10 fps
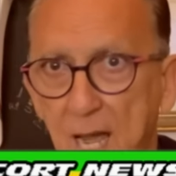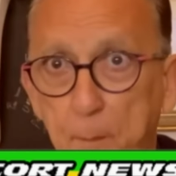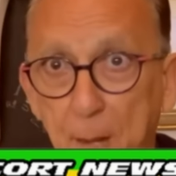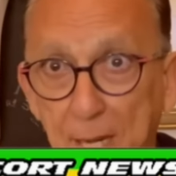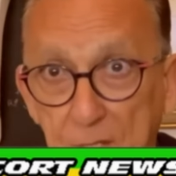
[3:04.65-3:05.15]
A
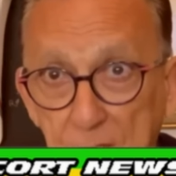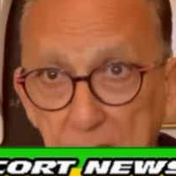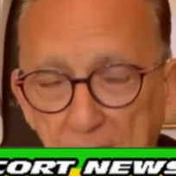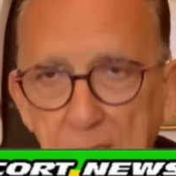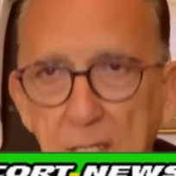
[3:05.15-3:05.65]

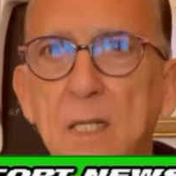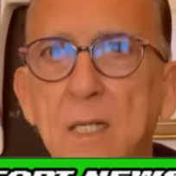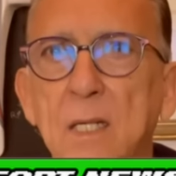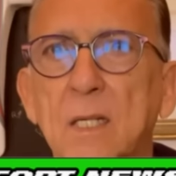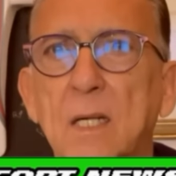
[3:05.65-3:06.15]
partir
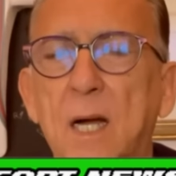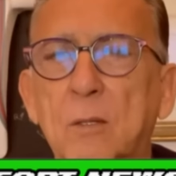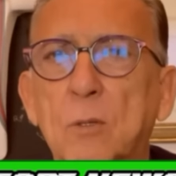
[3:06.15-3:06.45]
daí, a